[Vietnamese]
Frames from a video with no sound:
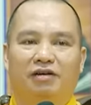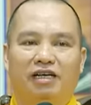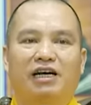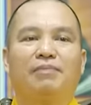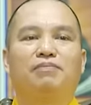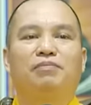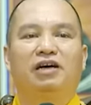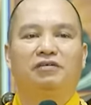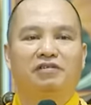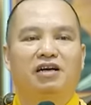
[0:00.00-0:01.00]
đi khắp
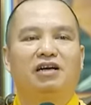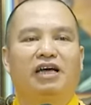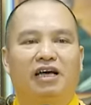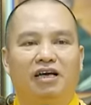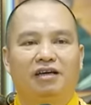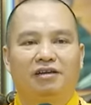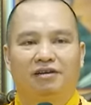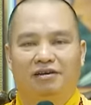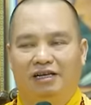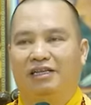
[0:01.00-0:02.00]
mười phương để
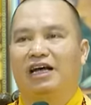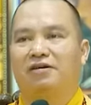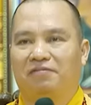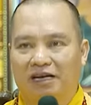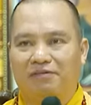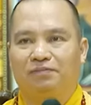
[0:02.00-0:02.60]
để thành phật